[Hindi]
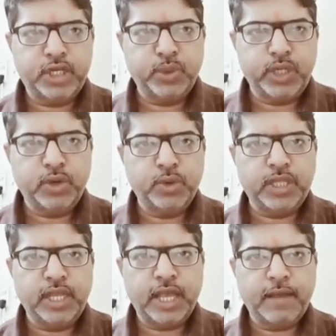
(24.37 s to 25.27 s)
ये ड्यूटी
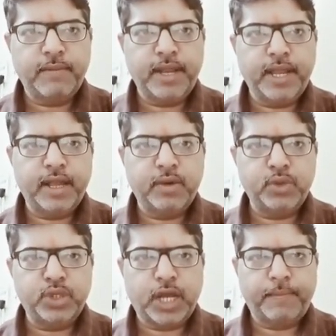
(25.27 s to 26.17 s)
होती है मेरे
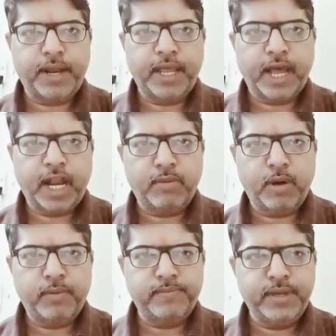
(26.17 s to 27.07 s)
कुछ अपने
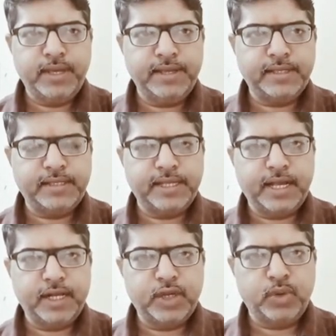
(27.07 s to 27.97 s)
अनुभव भी इस
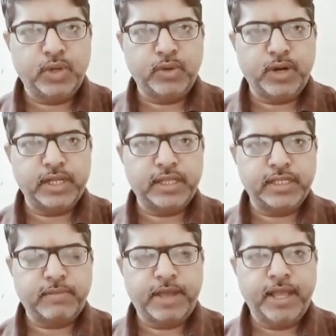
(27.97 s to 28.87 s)
ड्यूटी को
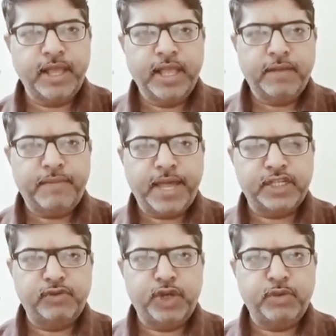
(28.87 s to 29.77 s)
करते समय
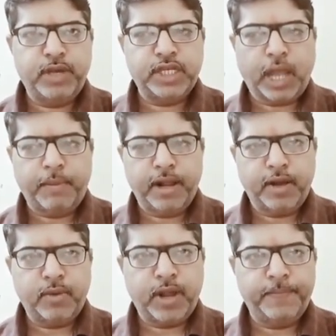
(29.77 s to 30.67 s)
मैं इस वीडियो में
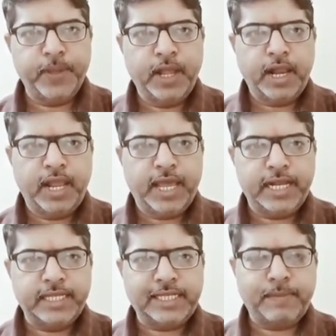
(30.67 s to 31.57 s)
शामिल करूंगा
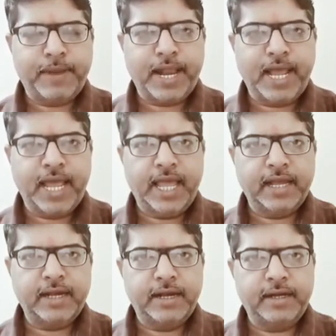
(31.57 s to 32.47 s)
लेकिन इससे पहले
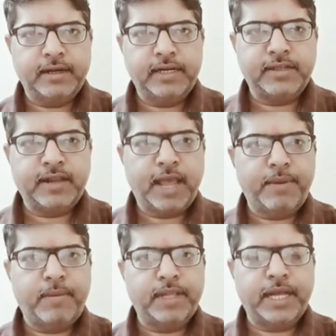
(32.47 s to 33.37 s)
एक
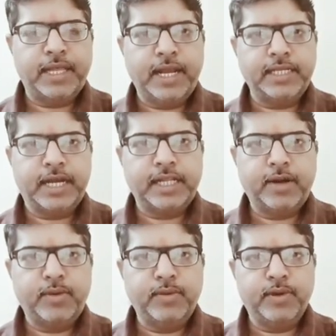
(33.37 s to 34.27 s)
डिस्क्लेमर बता देना
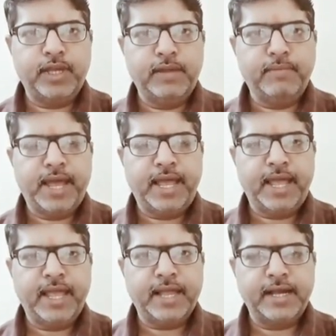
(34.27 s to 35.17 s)
चाहता हूं कि
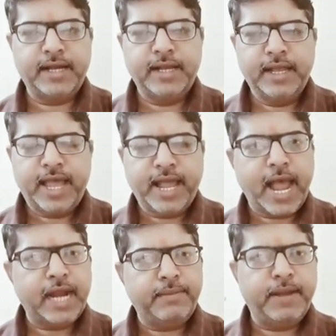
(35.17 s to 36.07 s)
मैं एक
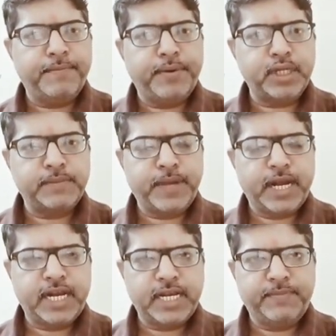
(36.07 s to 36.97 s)
एकेडमिक
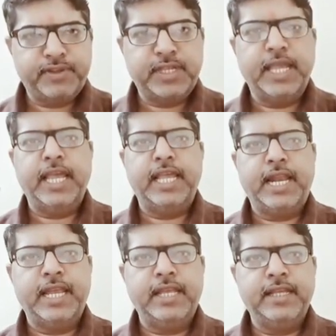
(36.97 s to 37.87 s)
पर्सपेक्टिव से
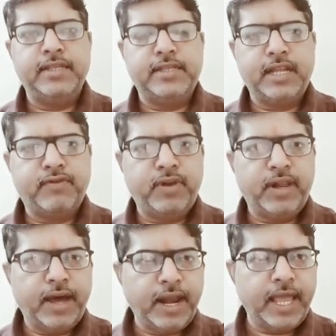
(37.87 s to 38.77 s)
यानी
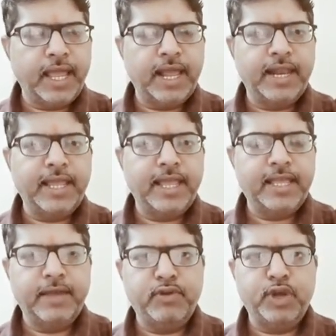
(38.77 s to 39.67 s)
सिर्फ लर्निंग के
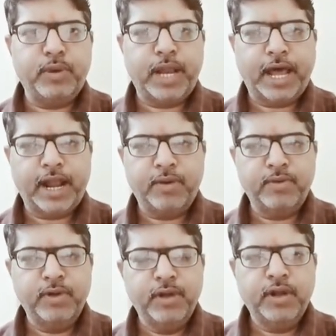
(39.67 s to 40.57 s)
लिए ये वीडियो बना
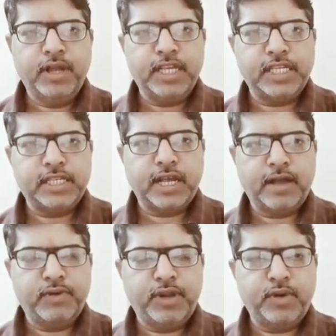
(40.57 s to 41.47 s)
रहा हूं इस
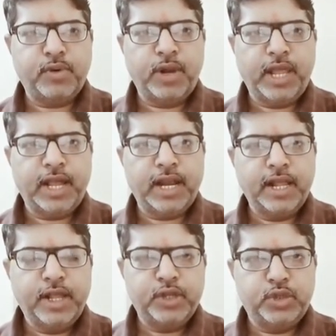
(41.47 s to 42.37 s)
वीडियो को
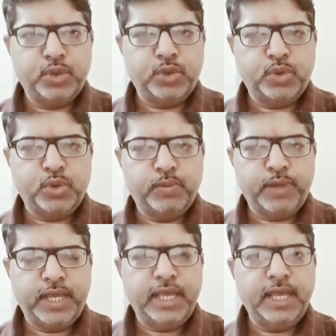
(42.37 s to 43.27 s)
लेकर जो
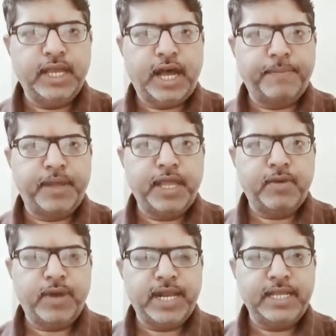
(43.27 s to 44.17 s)
भी
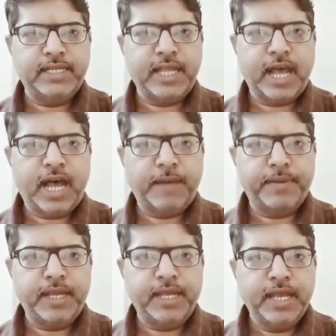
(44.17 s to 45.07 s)
आपकी क्वेरीज या
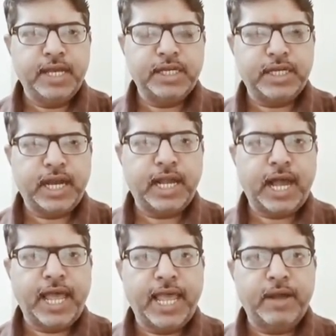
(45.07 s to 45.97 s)
आपकी
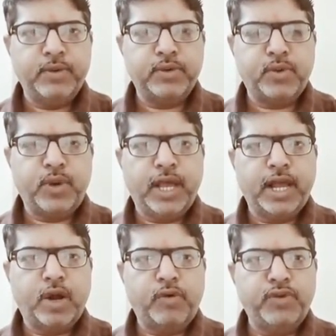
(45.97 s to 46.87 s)
शंकाएं हैं उसको
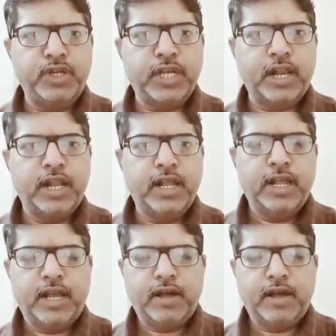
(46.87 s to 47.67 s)
लेकर ऑफिशियल